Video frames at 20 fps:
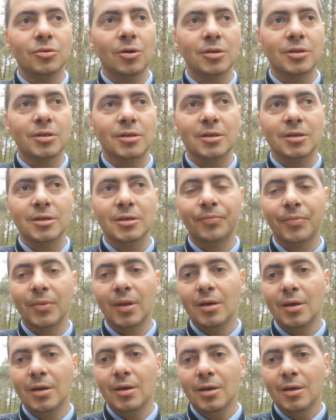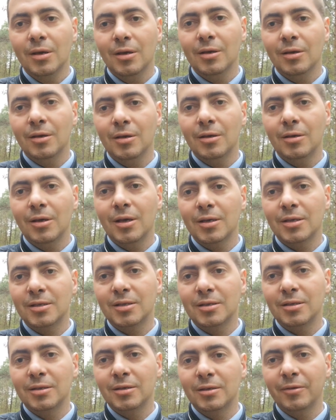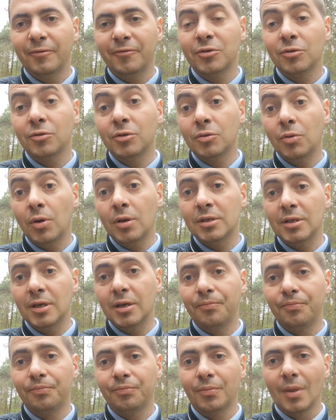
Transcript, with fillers: nocy jest wschód słońca,